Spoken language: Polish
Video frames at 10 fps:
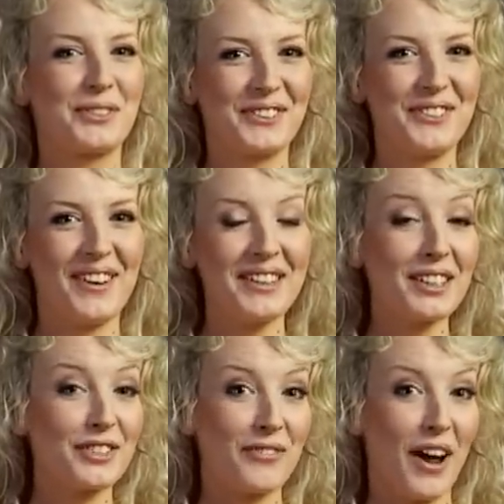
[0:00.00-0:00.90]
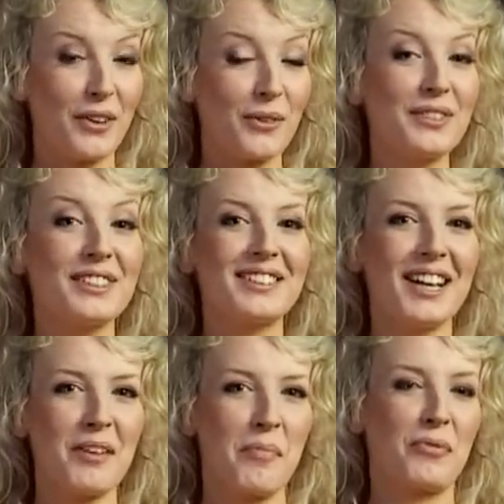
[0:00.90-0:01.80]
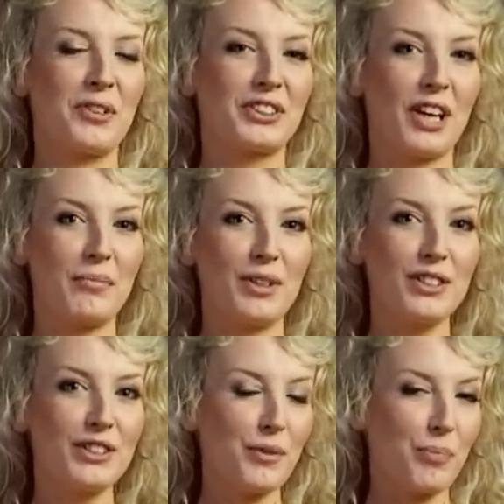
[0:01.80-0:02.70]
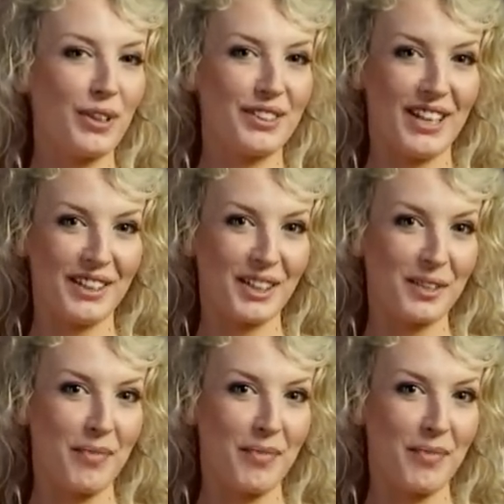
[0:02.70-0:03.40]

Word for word: Poszukiwania trwają i stale powiększamy listę polecanych